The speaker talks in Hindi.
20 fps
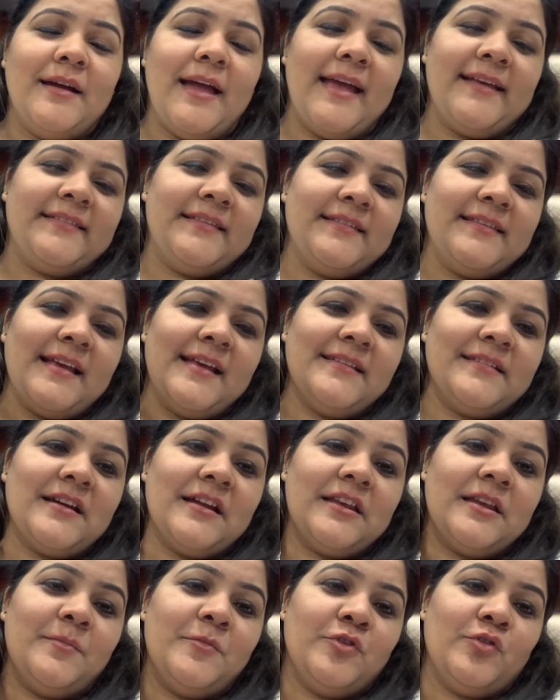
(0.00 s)
एक्सरसाइज
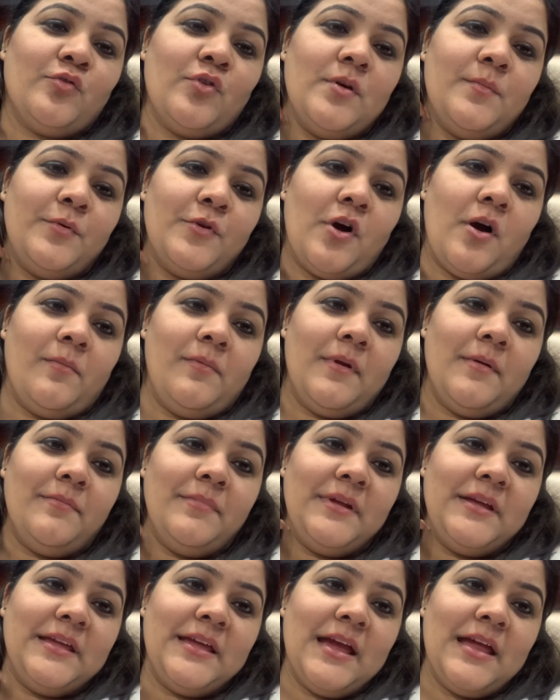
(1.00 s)
करने में तो कोई प्रॉब्लम
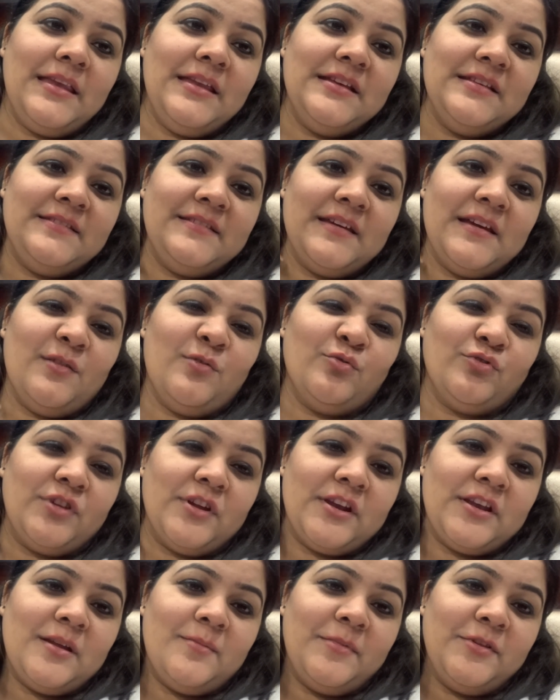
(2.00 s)
नहीं है नीचे
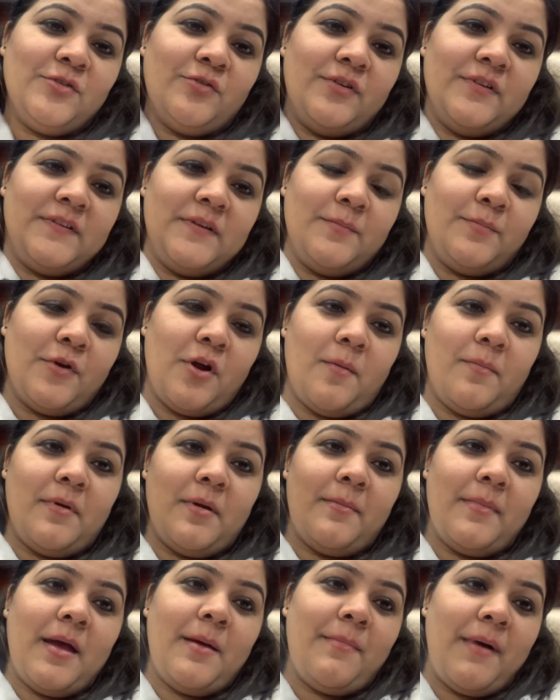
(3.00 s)
उतरने में थोड़ी सी
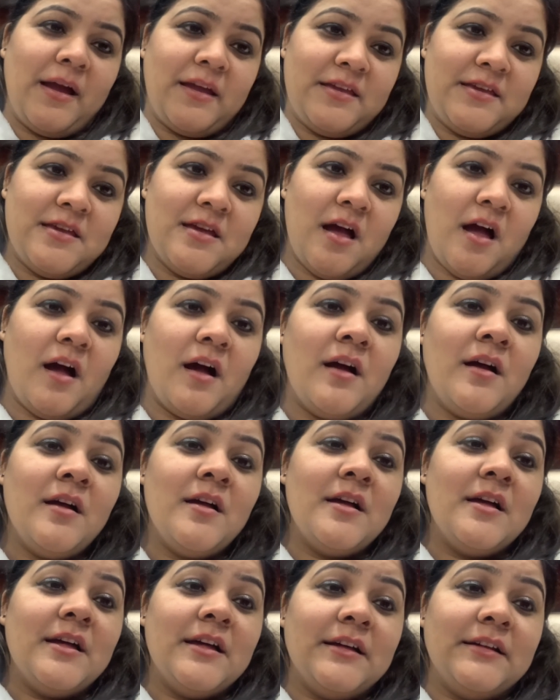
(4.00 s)
प्रॉब्लम है बाकी हाँ
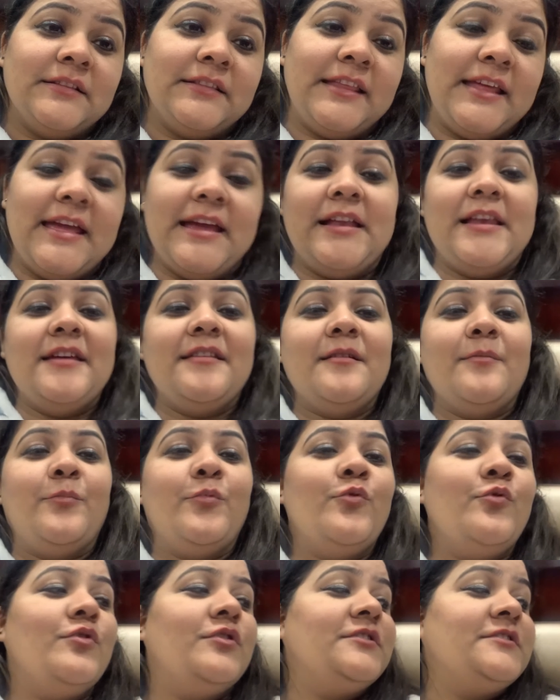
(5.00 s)
देख ले
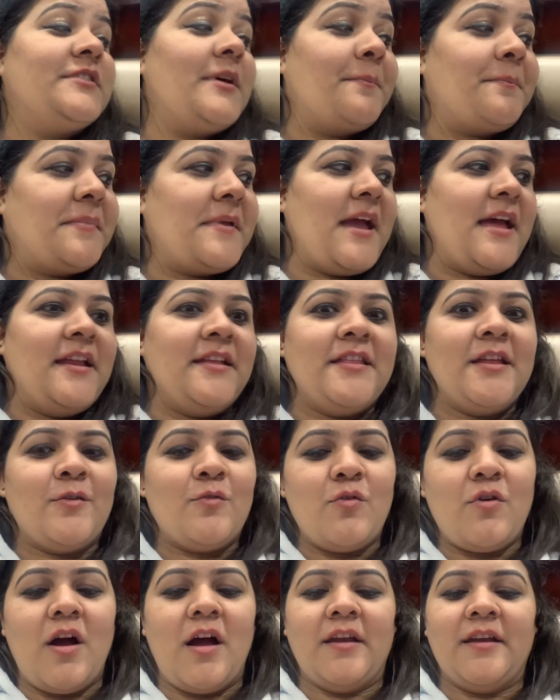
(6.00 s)
जप्पू सब कह रहे तेरे
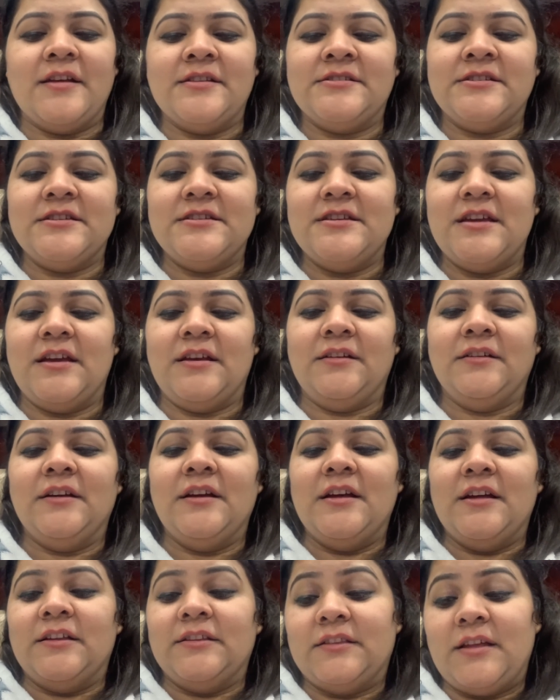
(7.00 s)
को खाना चाहिए
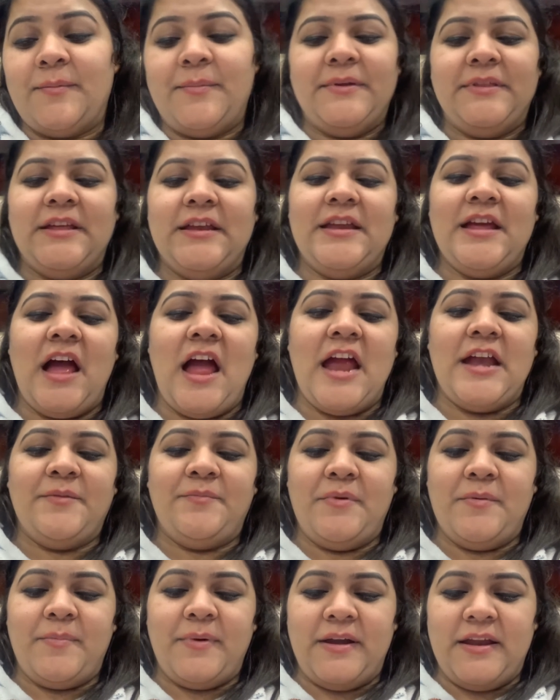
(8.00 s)
तभी तेरी
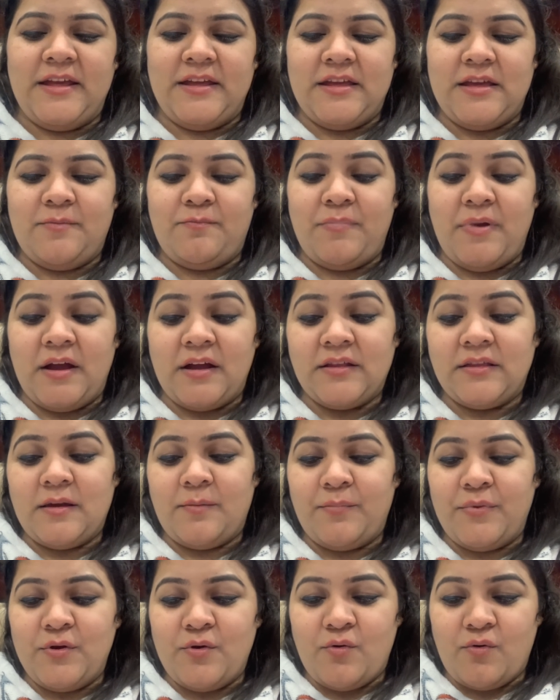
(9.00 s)
हाइट भी बढ़ेगी बिग
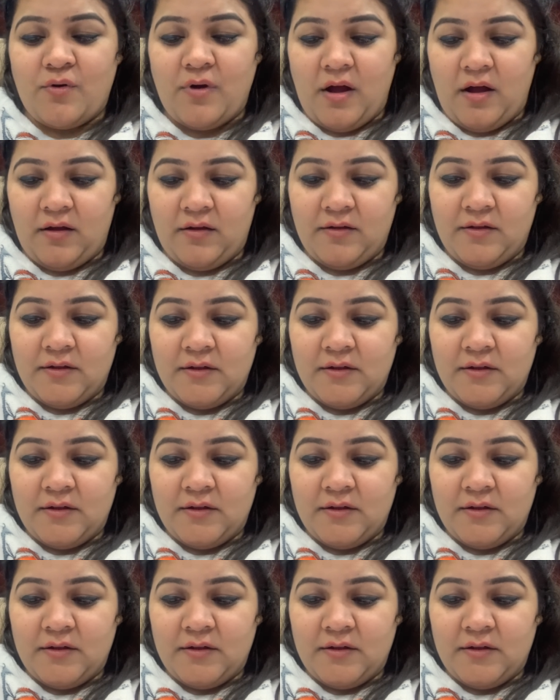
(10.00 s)
तभी होगा